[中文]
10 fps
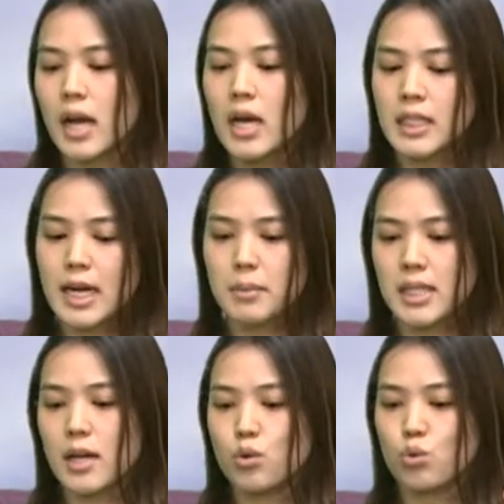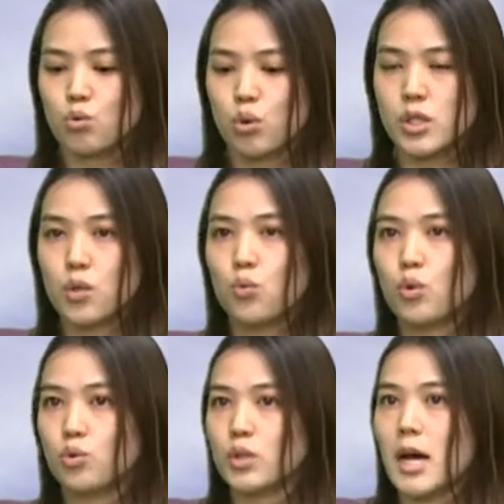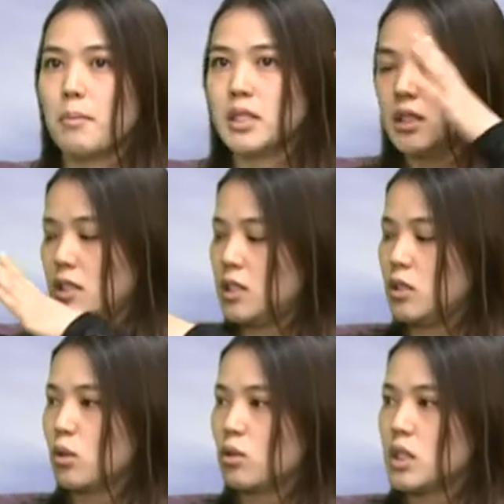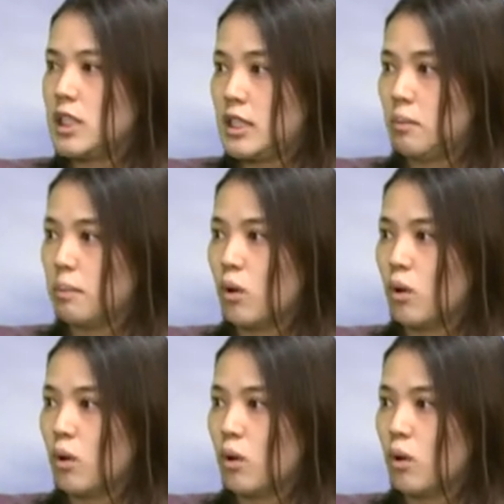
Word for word: 瑜伽，他们常常去推一些卧举，他们其实肌肉都是紧